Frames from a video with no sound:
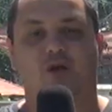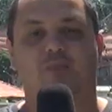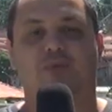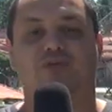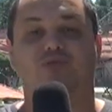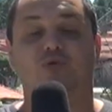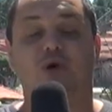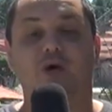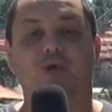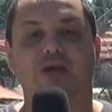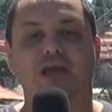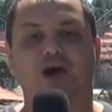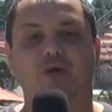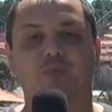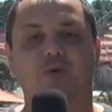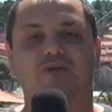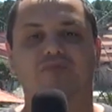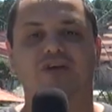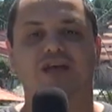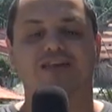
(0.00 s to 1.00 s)
Pessoal, quero
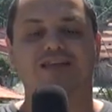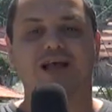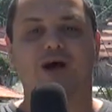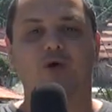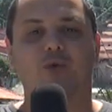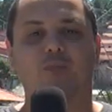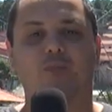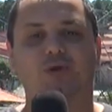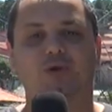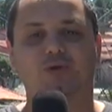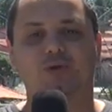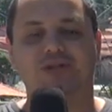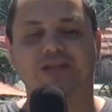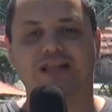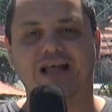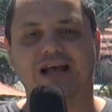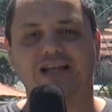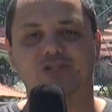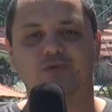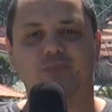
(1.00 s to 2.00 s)
aproveitar a
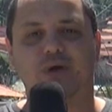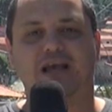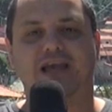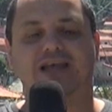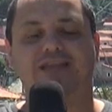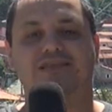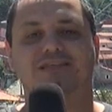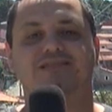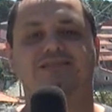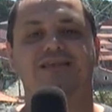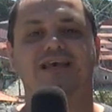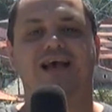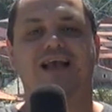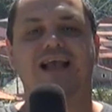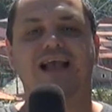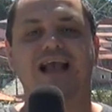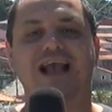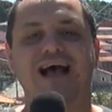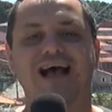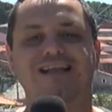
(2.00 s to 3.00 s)
oportunidade para agradecer a
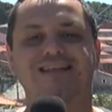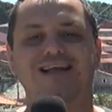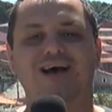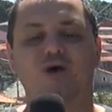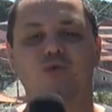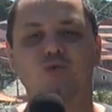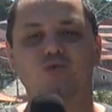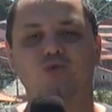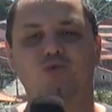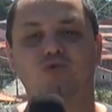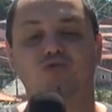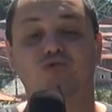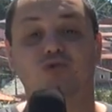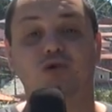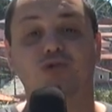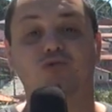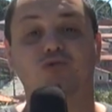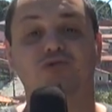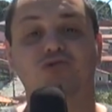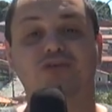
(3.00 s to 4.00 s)
cada um dos
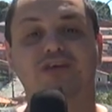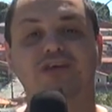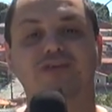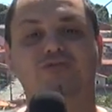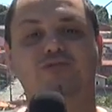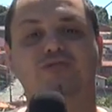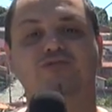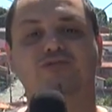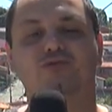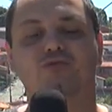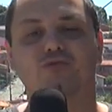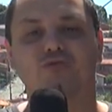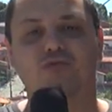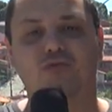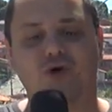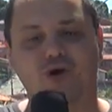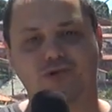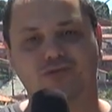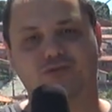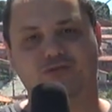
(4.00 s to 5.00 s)
801
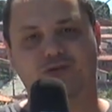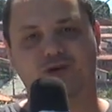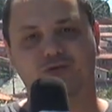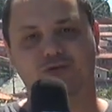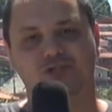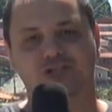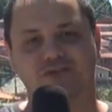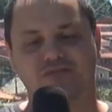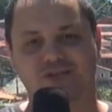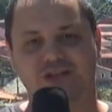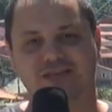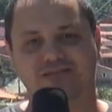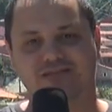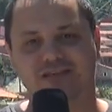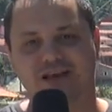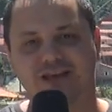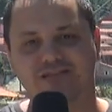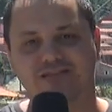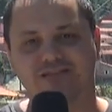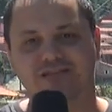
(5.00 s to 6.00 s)
votos que eu tive nessa
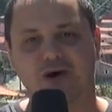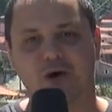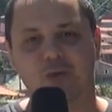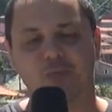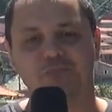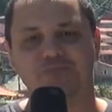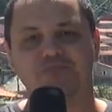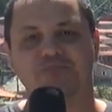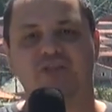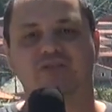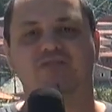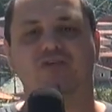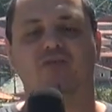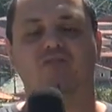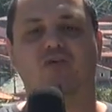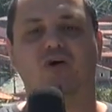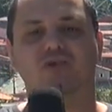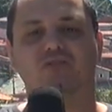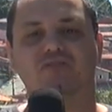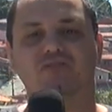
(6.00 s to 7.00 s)
eleição. São
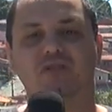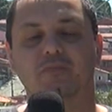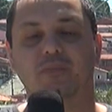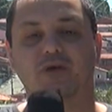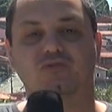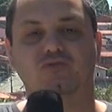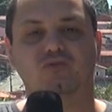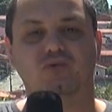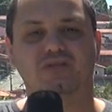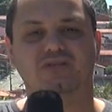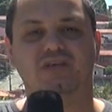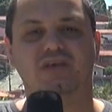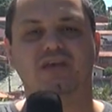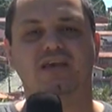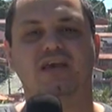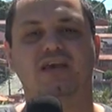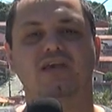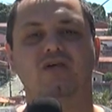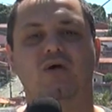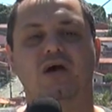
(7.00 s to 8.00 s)
votos de pessoas que
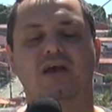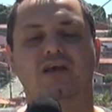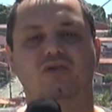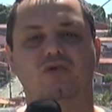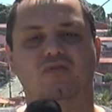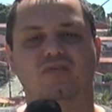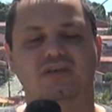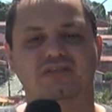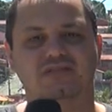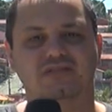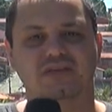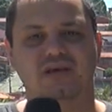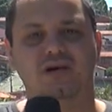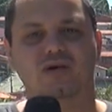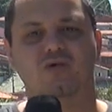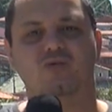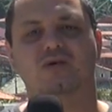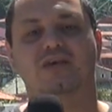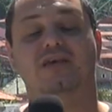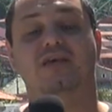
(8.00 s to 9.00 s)
queriam a
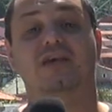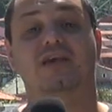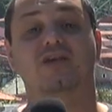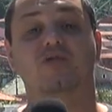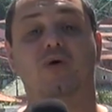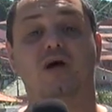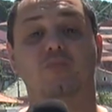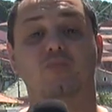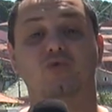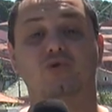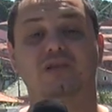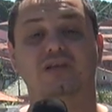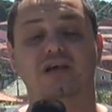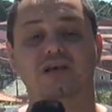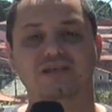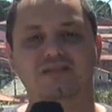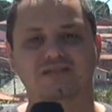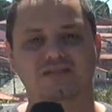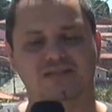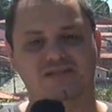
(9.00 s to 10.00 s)
renovação, que queriam a
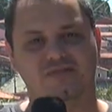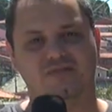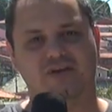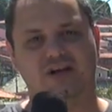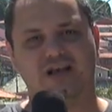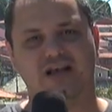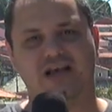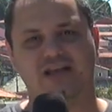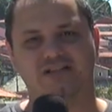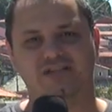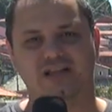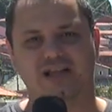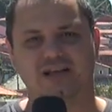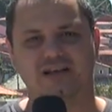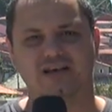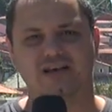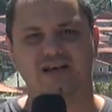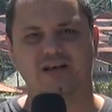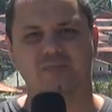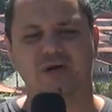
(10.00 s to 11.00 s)
mudança de verdade na
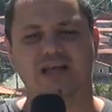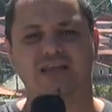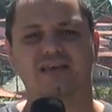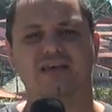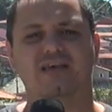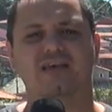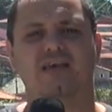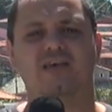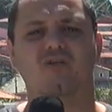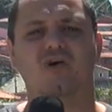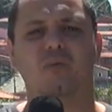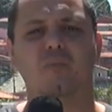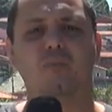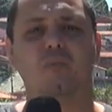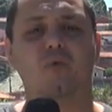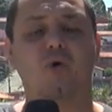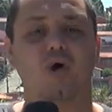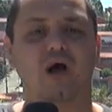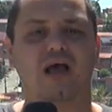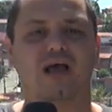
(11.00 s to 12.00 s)
Câmara, que queriam a
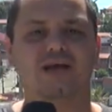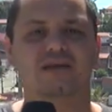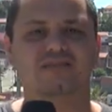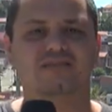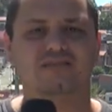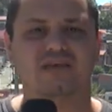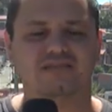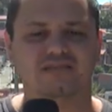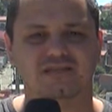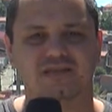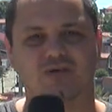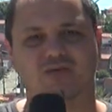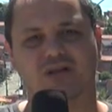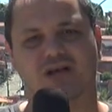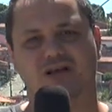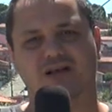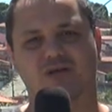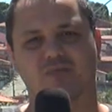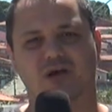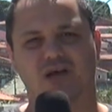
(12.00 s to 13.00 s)
moralização
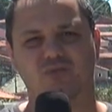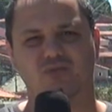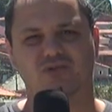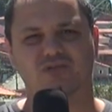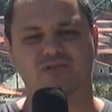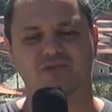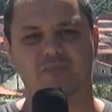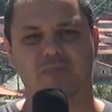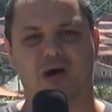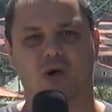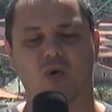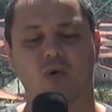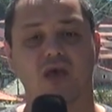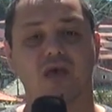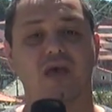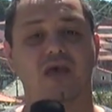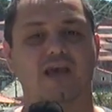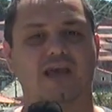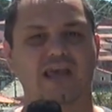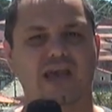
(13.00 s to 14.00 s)
da Câmara Municipal.
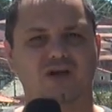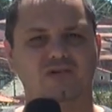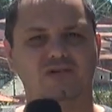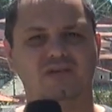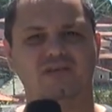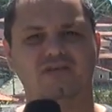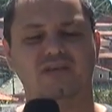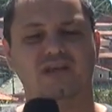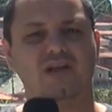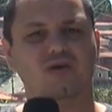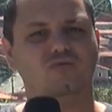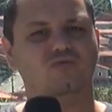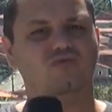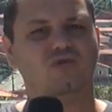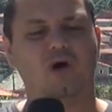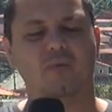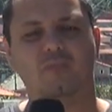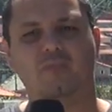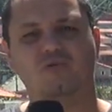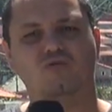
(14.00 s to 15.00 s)
Quero dizer não
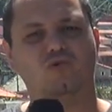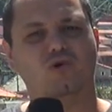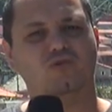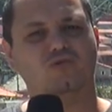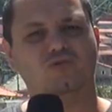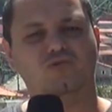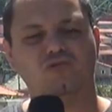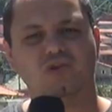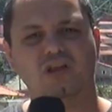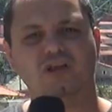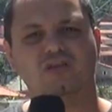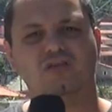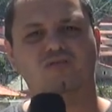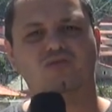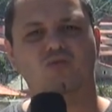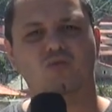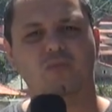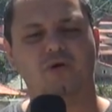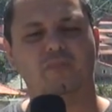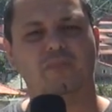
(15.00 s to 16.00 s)
só para os
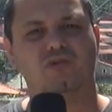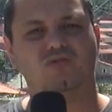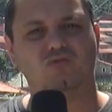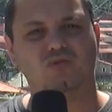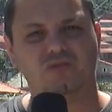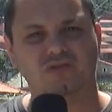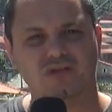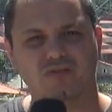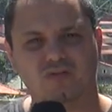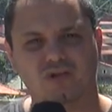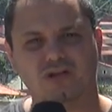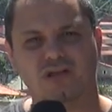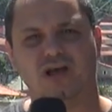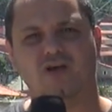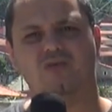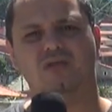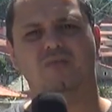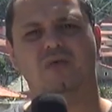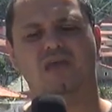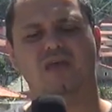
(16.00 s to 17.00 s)
801 pessoas que
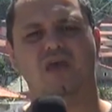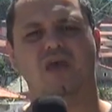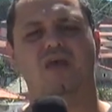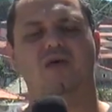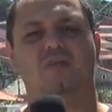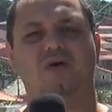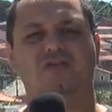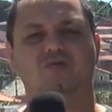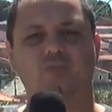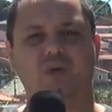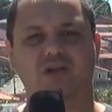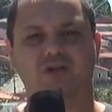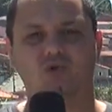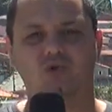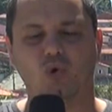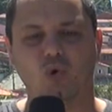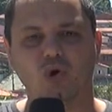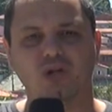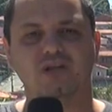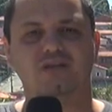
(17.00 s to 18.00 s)
votaram em mim, mas para
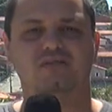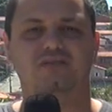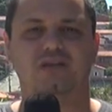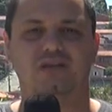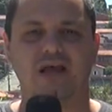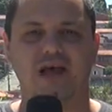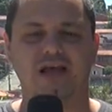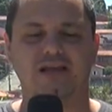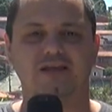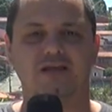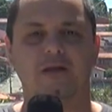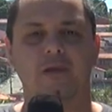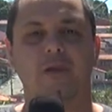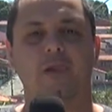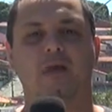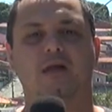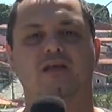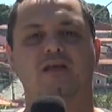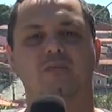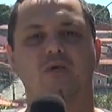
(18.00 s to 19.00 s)
toda a cidade,
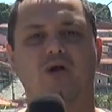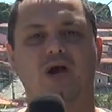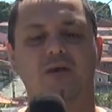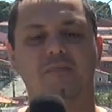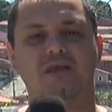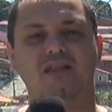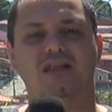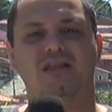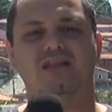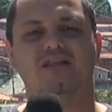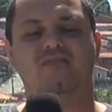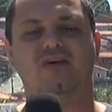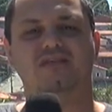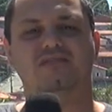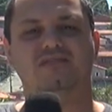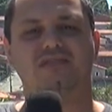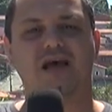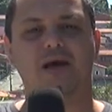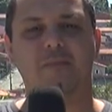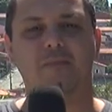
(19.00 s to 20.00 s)
que meu gabinete vai
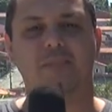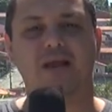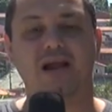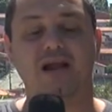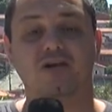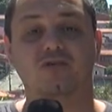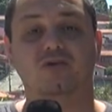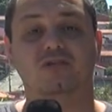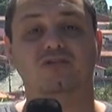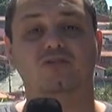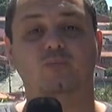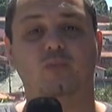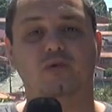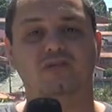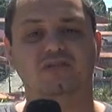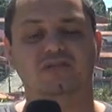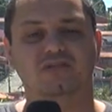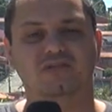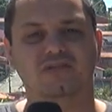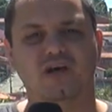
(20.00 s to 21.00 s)
estar aberto à
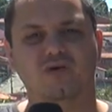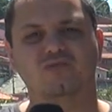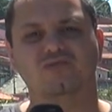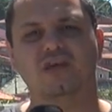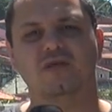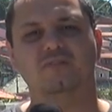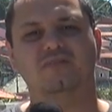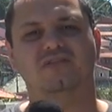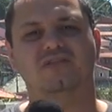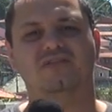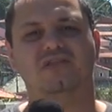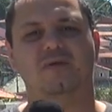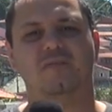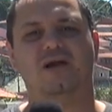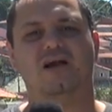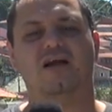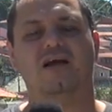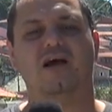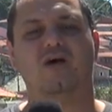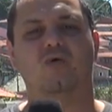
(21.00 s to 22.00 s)
disposição, sem precisar
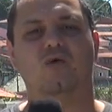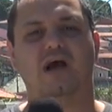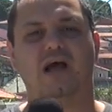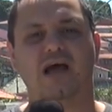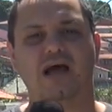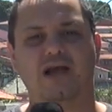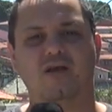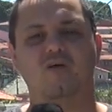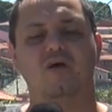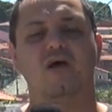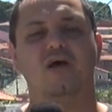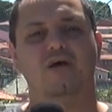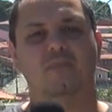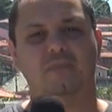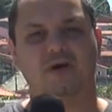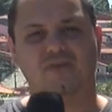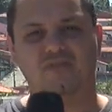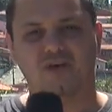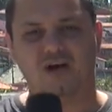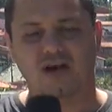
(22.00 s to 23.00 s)
marcar horário,
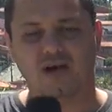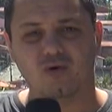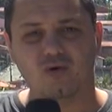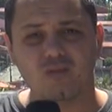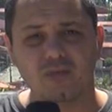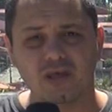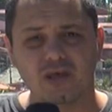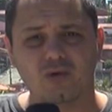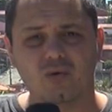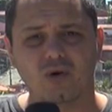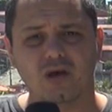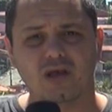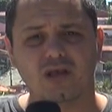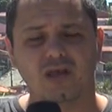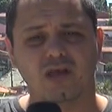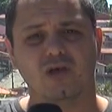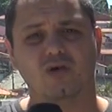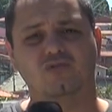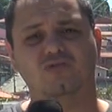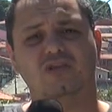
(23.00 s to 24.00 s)
para falar comigo
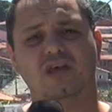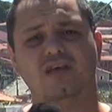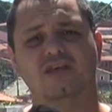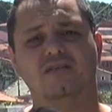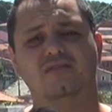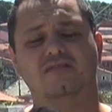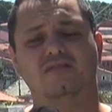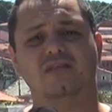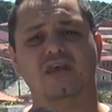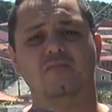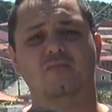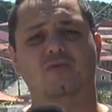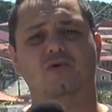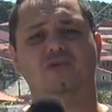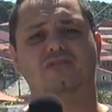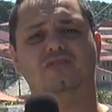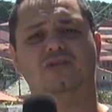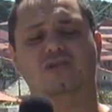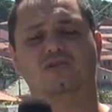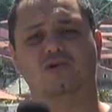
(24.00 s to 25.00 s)
eu sei que
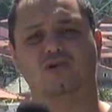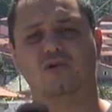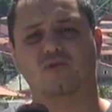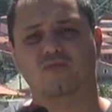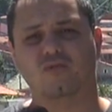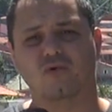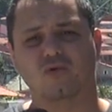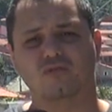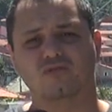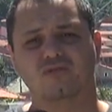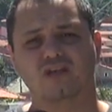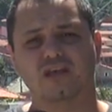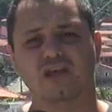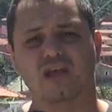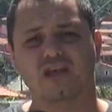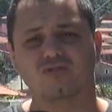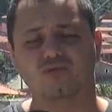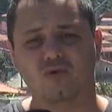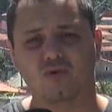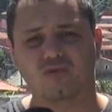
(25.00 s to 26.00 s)
100% eu não vou conseguir
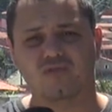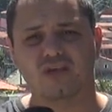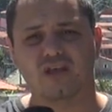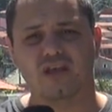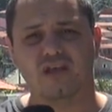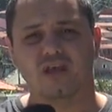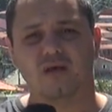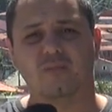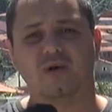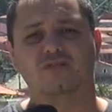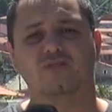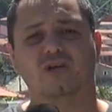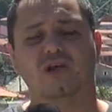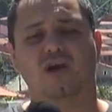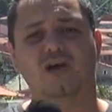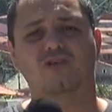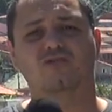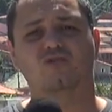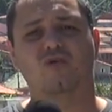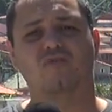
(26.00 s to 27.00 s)
resolver, mas eu
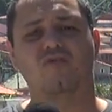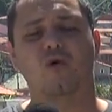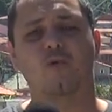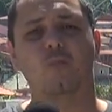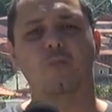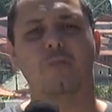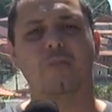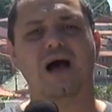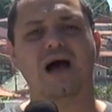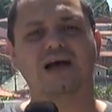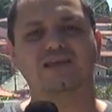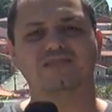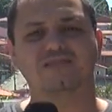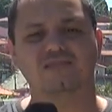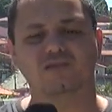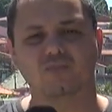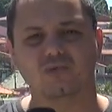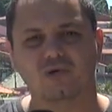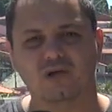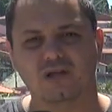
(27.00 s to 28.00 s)
quero resolver o
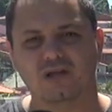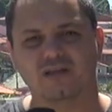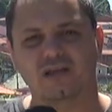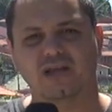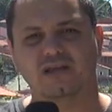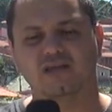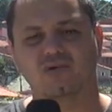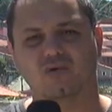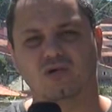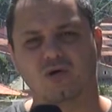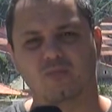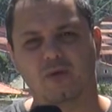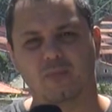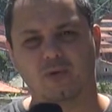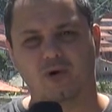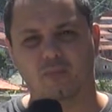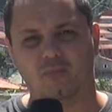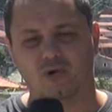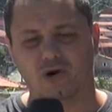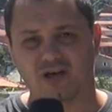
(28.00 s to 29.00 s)
máximo daquilo que eu me
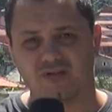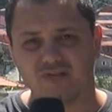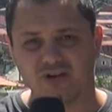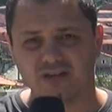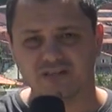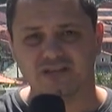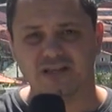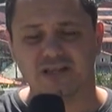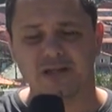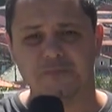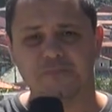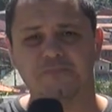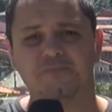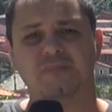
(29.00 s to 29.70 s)
propor a fazer.